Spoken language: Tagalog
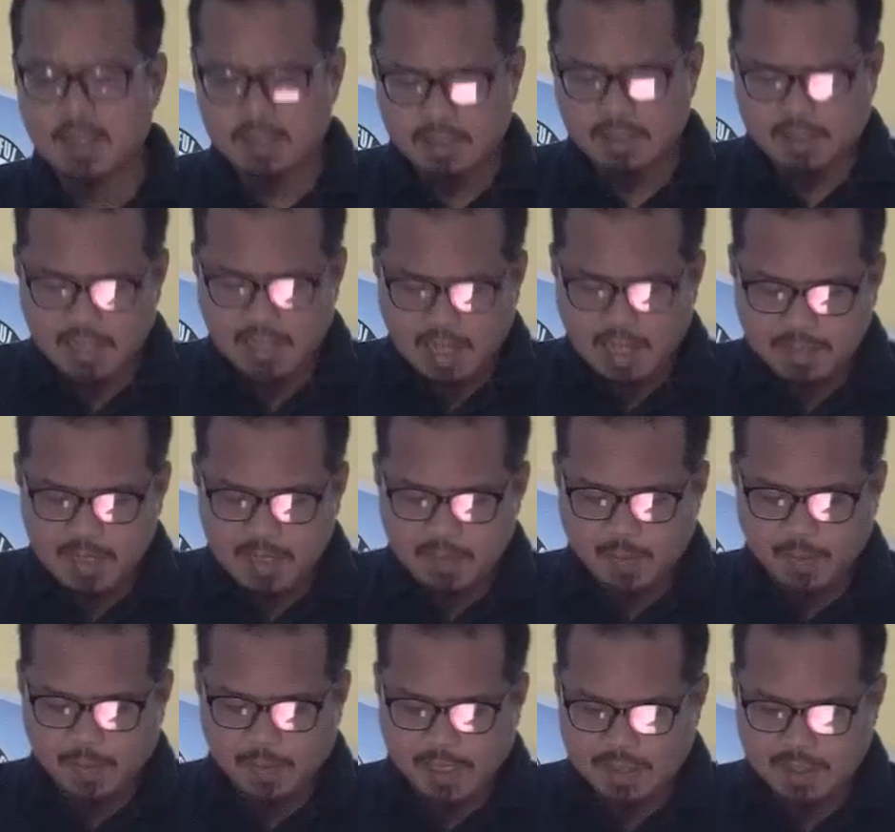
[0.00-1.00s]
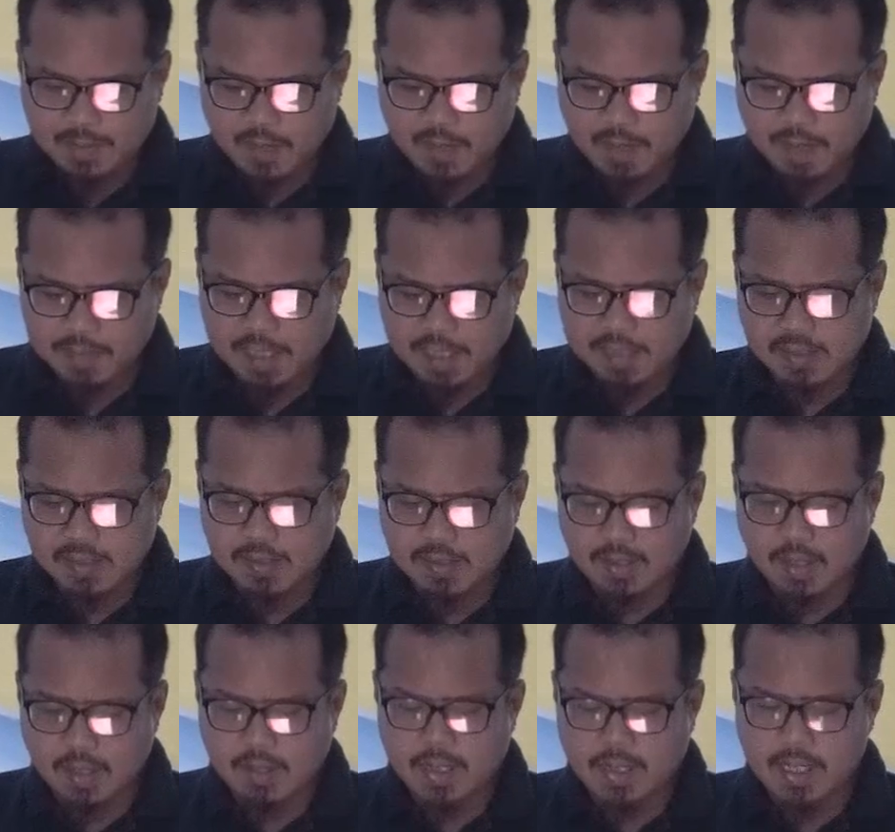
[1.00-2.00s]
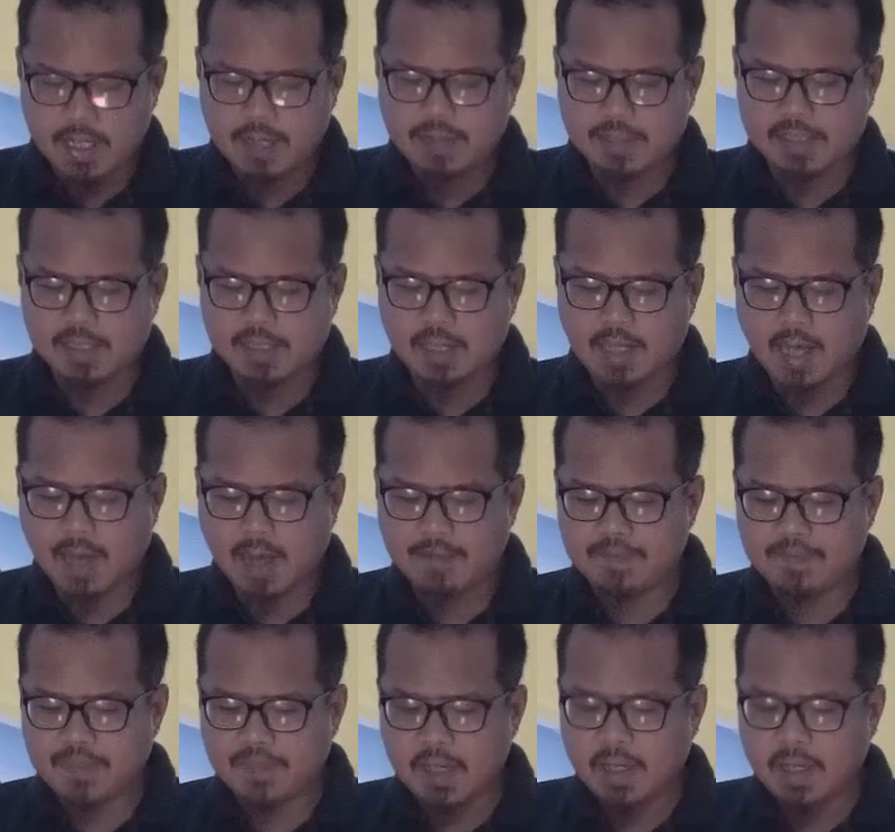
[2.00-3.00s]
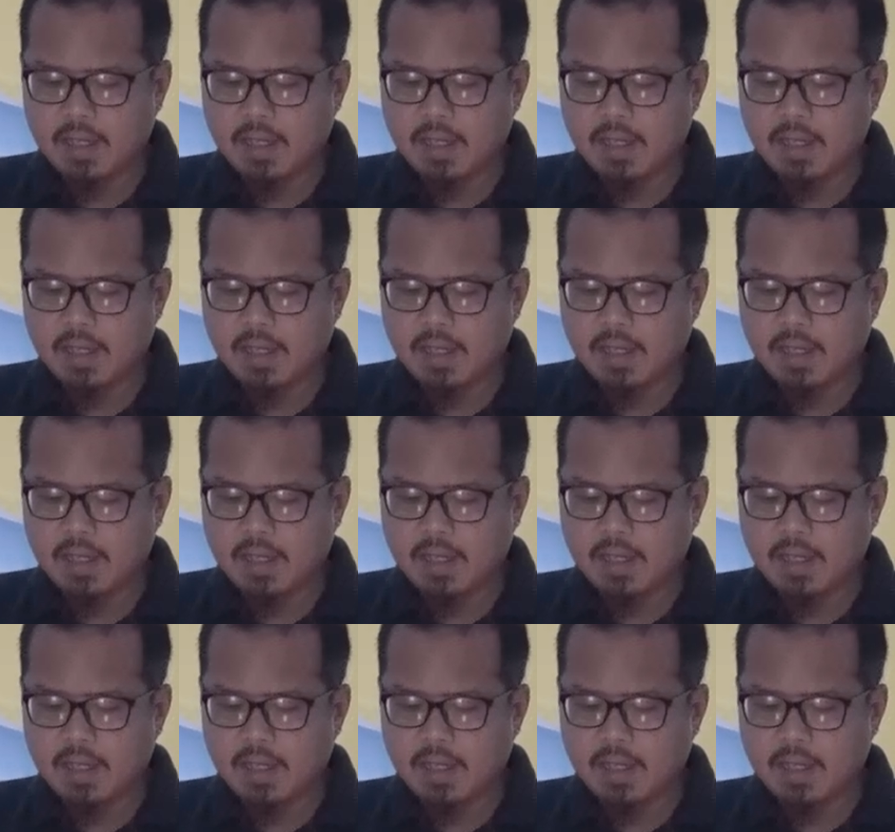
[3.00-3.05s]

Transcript: Na sinabi ni Propeta Muhammad sallallahu alaihi wasallam,